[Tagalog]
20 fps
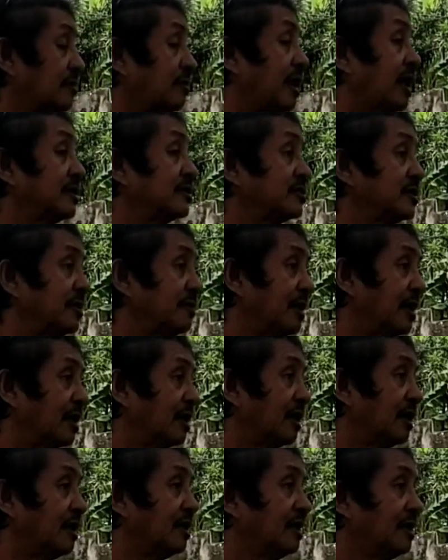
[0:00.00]
trabahante ba
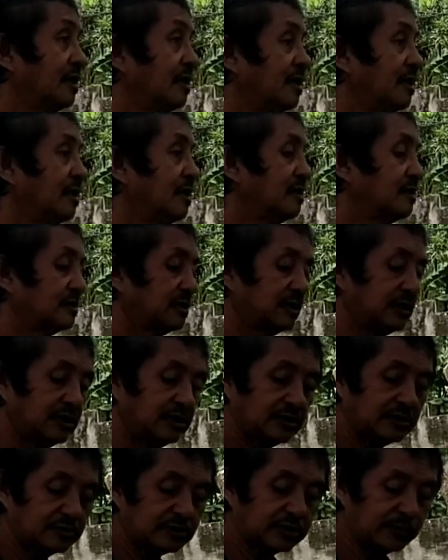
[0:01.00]
nga
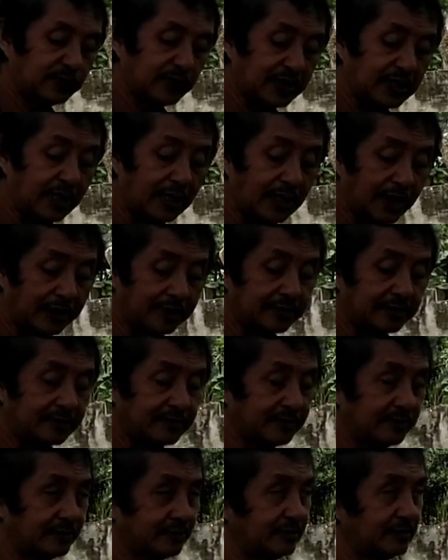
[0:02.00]
gi piyalan.
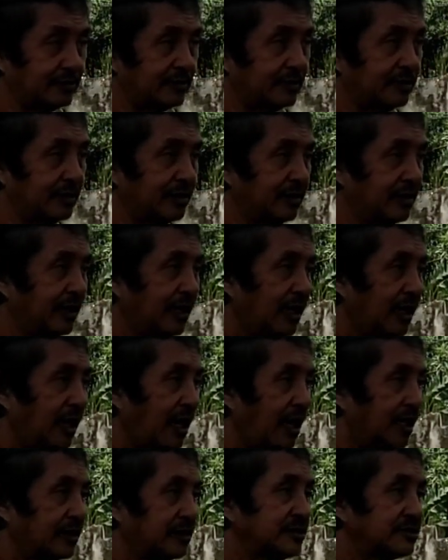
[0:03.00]

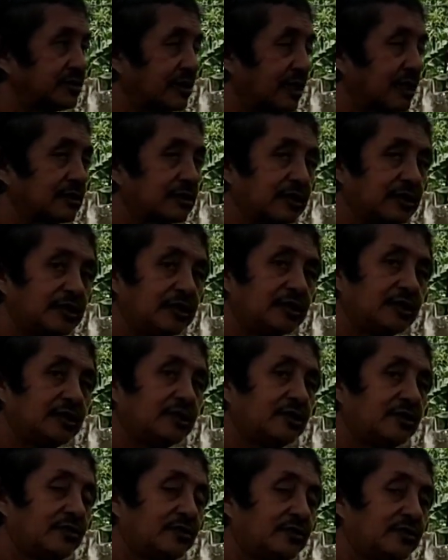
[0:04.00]
Ang isa
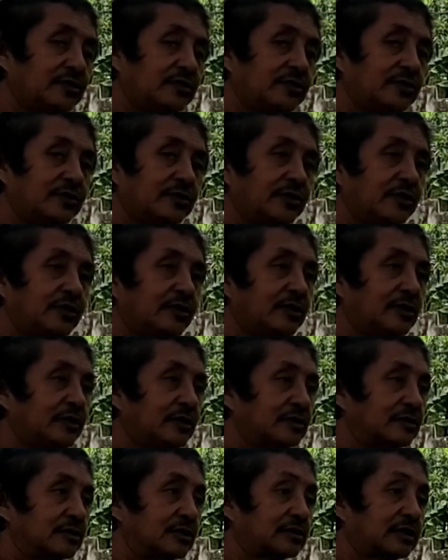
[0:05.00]
gi
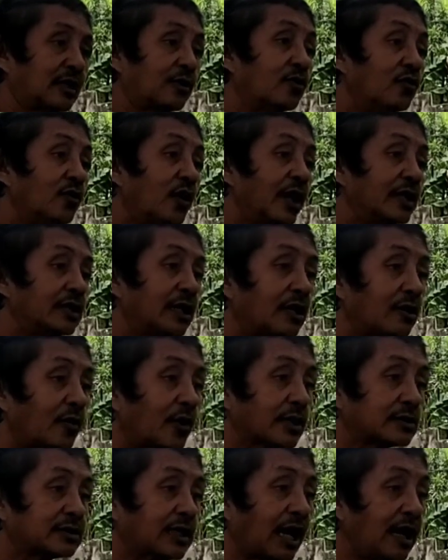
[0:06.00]
gitaguan ang
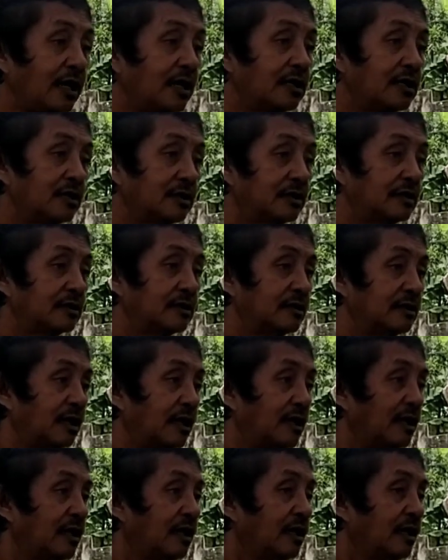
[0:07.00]
kwarta.
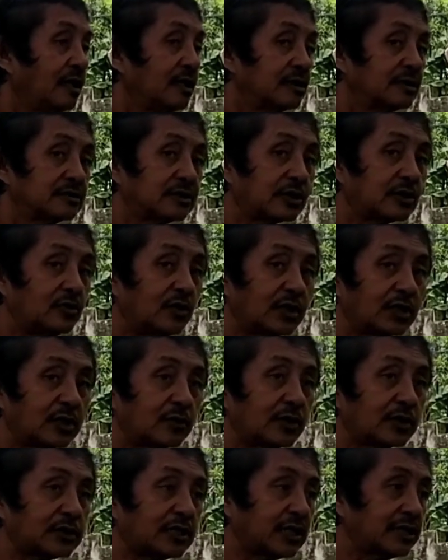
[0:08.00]
Taguan
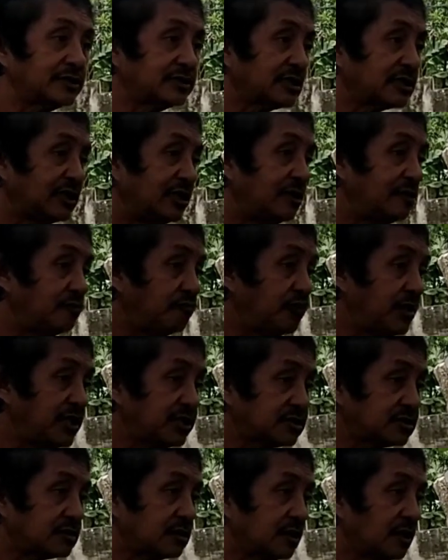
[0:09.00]
ang kwarta ang isa
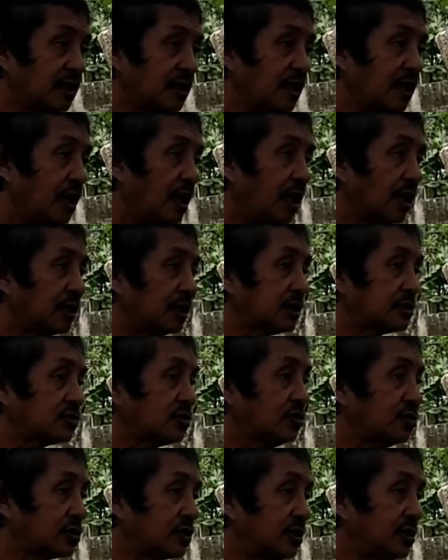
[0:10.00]
gi-invest. Ang
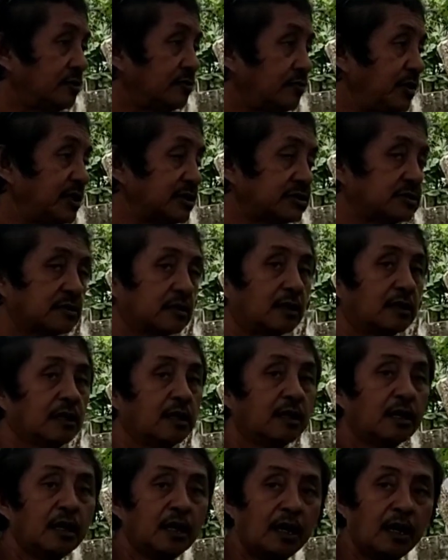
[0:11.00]
ikatulo gi-invest.
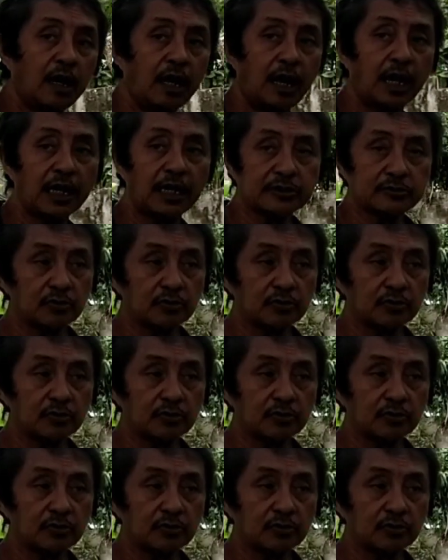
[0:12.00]
Ang